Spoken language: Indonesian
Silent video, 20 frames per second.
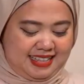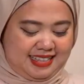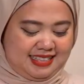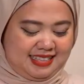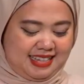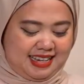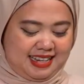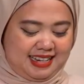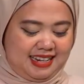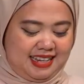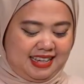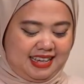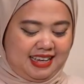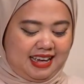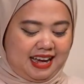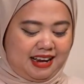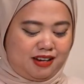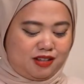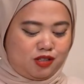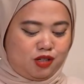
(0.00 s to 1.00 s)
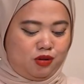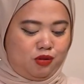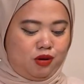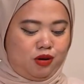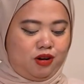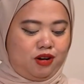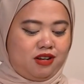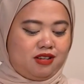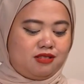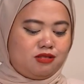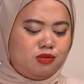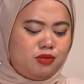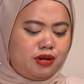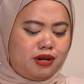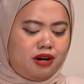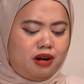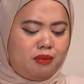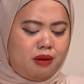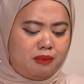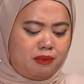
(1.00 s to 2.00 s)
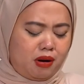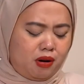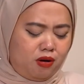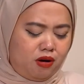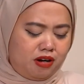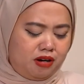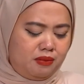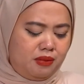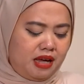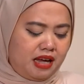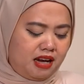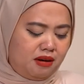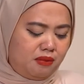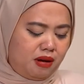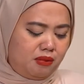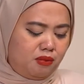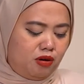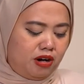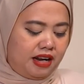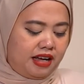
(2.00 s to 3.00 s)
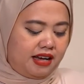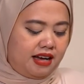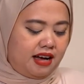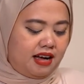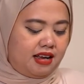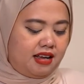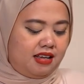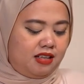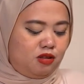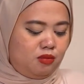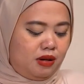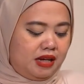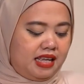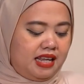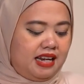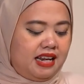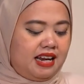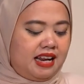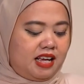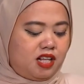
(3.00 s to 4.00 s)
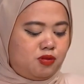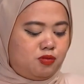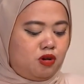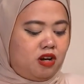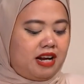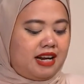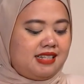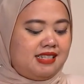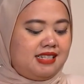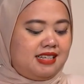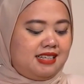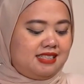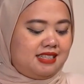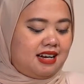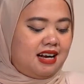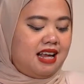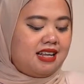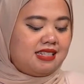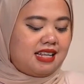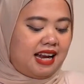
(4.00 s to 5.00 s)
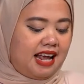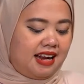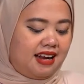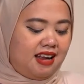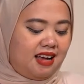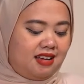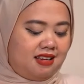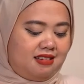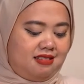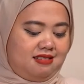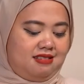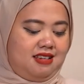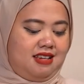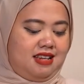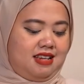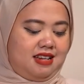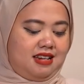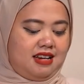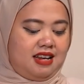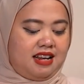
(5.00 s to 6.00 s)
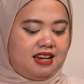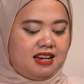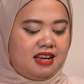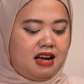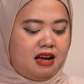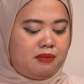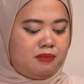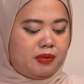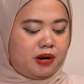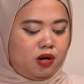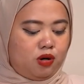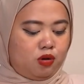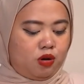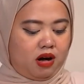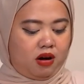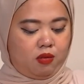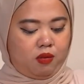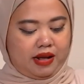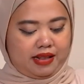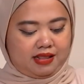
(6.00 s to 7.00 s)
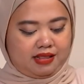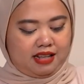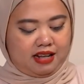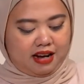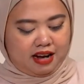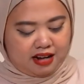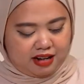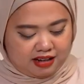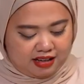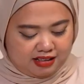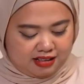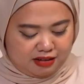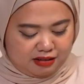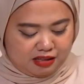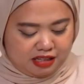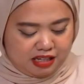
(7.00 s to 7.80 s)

jadi anak cowok sebenarnya nggak apa-apa kok dibiarin main boneka itu bagian dari eksplorasi kecerdasan anak dan nggak perlu khawatir anak kita